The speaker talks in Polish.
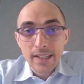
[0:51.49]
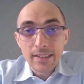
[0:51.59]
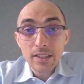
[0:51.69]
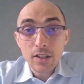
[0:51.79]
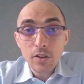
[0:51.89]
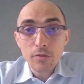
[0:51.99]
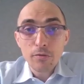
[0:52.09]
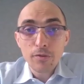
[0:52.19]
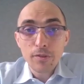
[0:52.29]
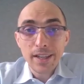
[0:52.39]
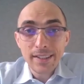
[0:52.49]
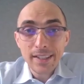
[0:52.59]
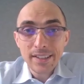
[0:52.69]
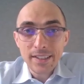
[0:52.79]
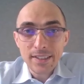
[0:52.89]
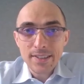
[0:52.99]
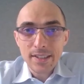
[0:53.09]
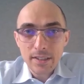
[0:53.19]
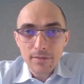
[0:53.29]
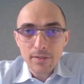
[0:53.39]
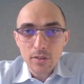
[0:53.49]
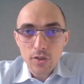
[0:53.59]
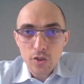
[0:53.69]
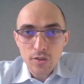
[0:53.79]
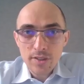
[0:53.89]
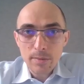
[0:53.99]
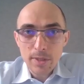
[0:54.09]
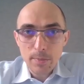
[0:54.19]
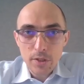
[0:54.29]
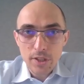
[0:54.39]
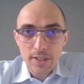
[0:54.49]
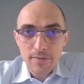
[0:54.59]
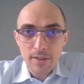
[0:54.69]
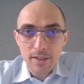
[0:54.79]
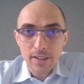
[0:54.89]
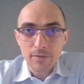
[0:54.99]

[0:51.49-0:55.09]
Dlatego w NN inicjatywy dotyczące bezpieczeństwa